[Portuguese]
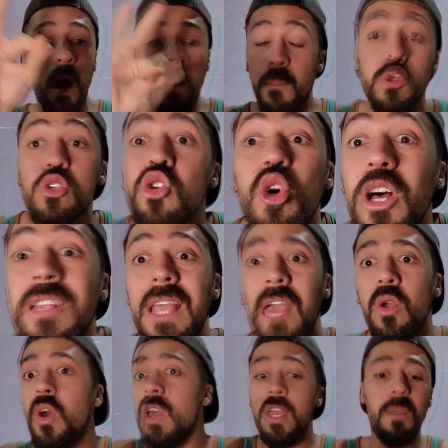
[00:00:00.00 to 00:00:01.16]
pro
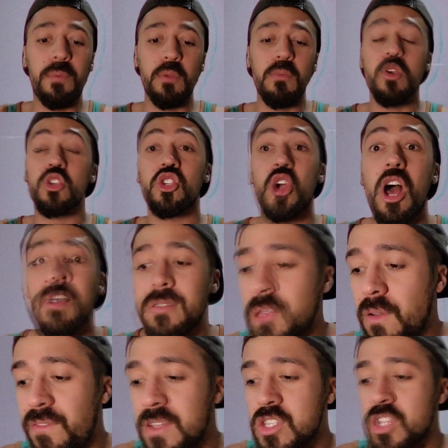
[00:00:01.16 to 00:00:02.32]
sorteio e pros meus jogos, que
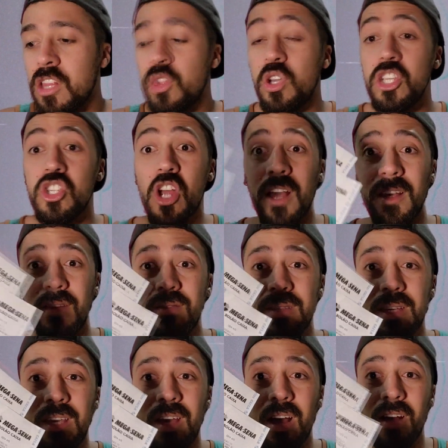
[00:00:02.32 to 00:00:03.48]
eu fiz só dois joguinhos
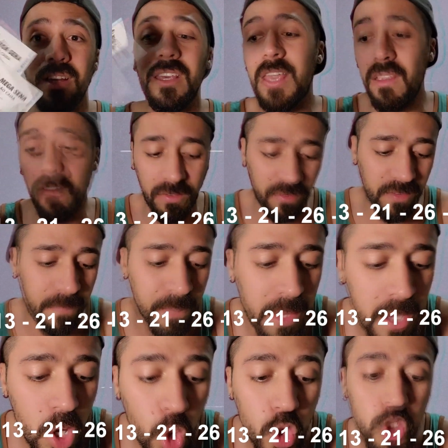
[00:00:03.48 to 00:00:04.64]
aqui, ó. E enfim.
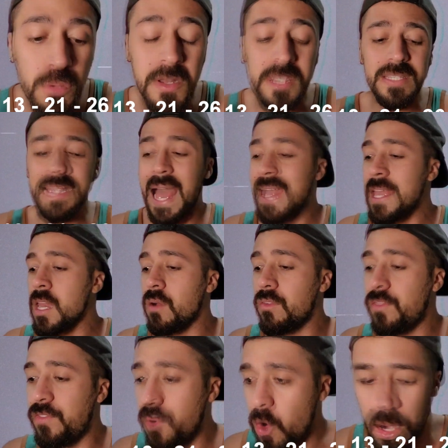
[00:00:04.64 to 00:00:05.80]
Os números que saíram
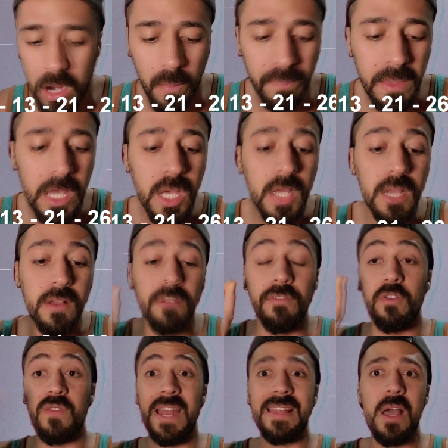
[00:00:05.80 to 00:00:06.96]
foram
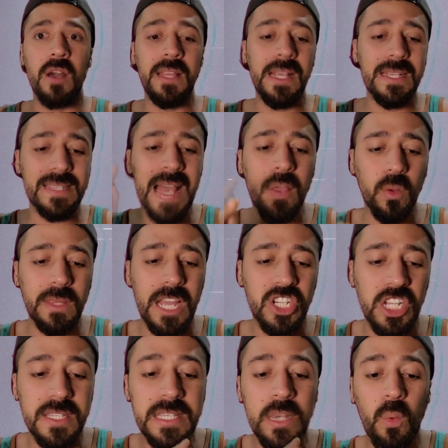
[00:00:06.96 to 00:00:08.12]
Vou falar na ordem que saiu, tá,
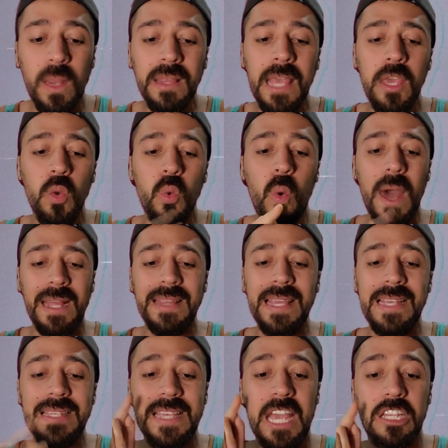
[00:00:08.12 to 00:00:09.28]
gente? 51,
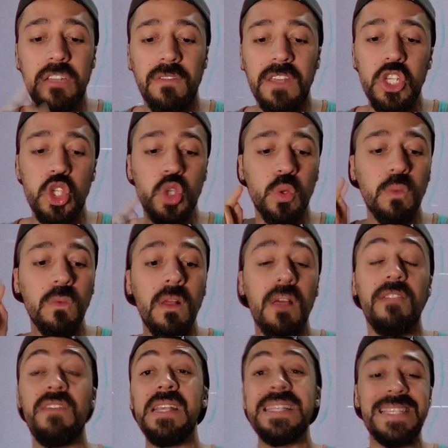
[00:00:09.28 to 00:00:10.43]
47, 21,
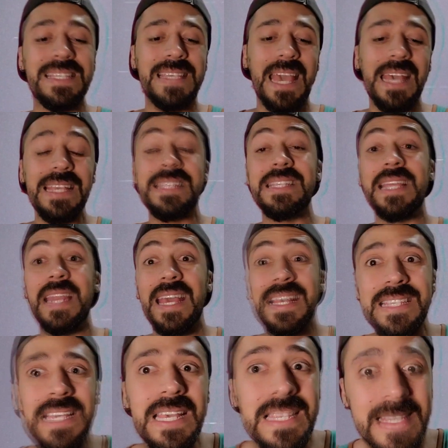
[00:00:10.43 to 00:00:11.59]
26,
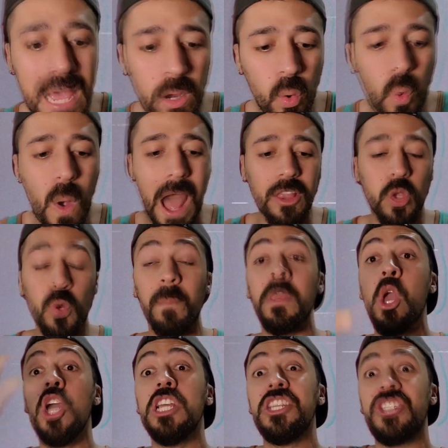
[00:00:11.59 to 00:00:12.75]
13 e 04.
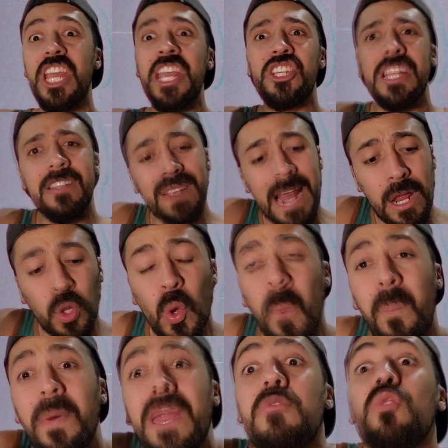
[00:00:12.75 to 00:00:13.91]
Gente, eles falaram que o
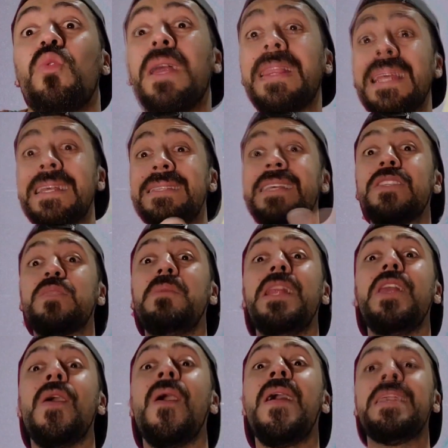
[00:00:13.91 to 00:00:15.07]
prêmio não é 300
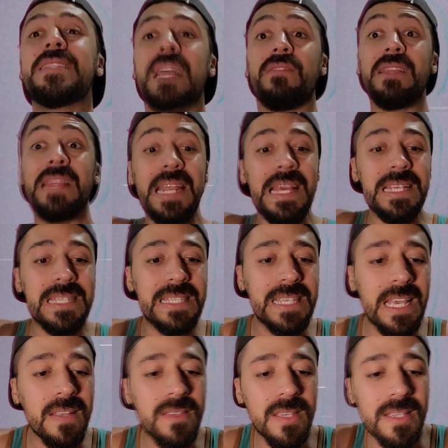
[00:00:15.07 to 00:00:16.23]
milhões, estava
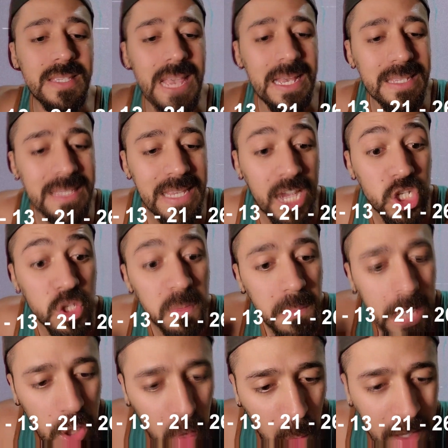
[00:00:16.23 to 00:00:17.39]
317
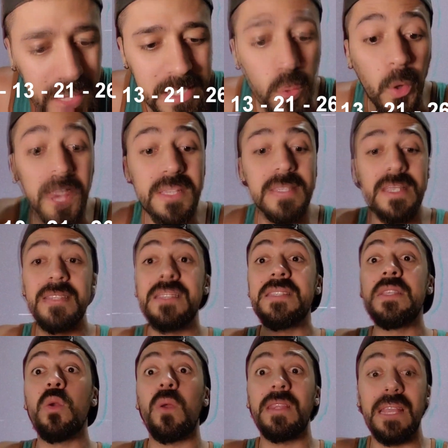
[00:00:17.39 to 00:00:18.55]
milhões,
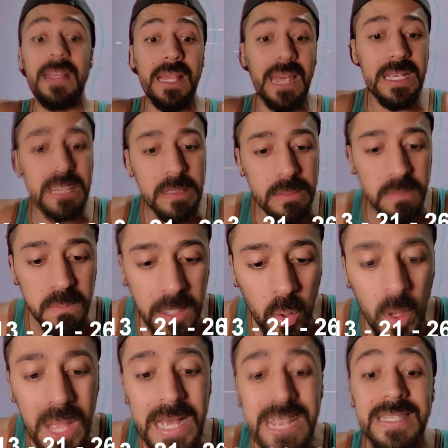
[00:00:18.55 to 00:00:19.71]
853
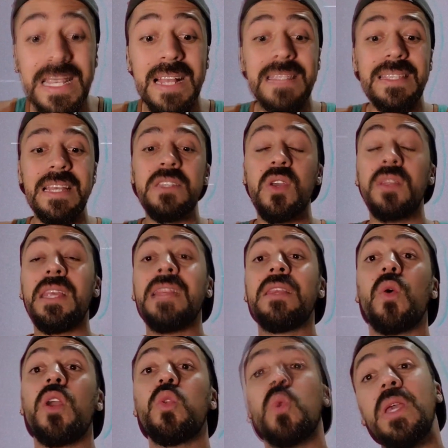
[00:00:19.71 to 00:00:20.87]
mil,
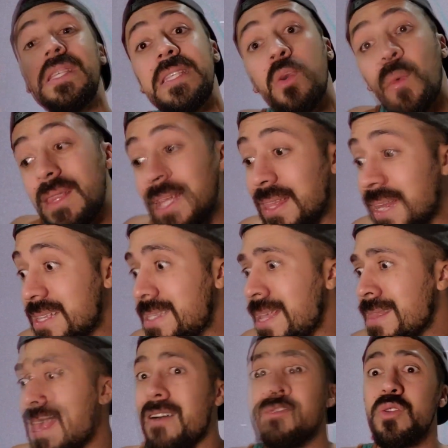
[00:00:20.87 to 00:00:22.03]
788 e 53
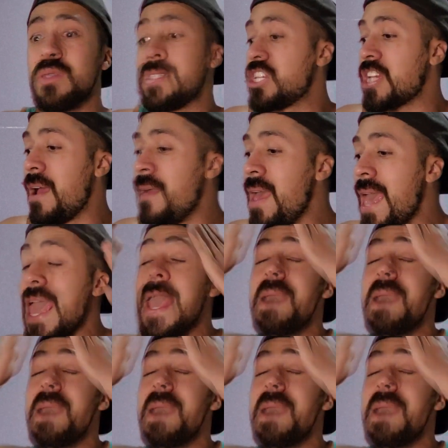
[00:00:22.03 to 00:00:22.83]
centavos. Ou seja, é